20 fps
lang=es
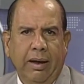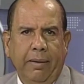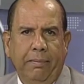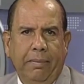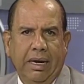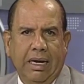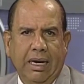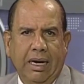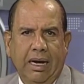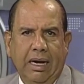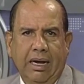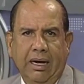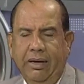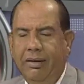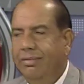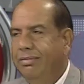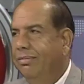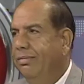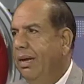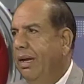
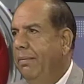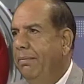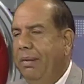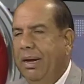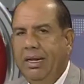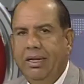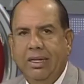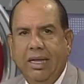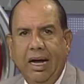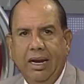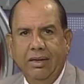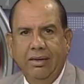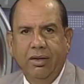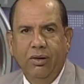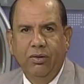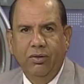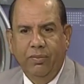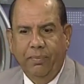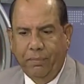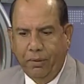para inventarse
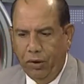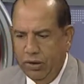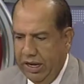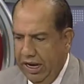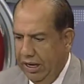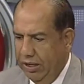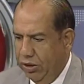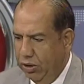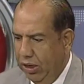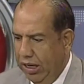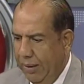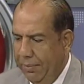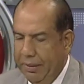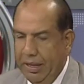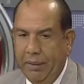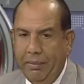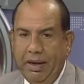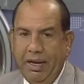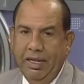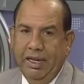un proyecto
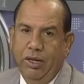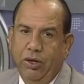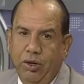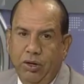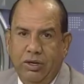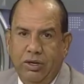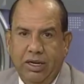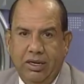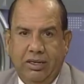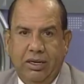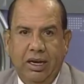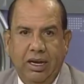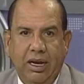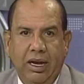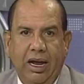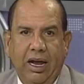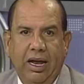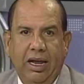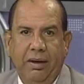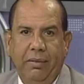rápidamente, entonces
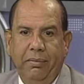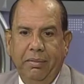eh,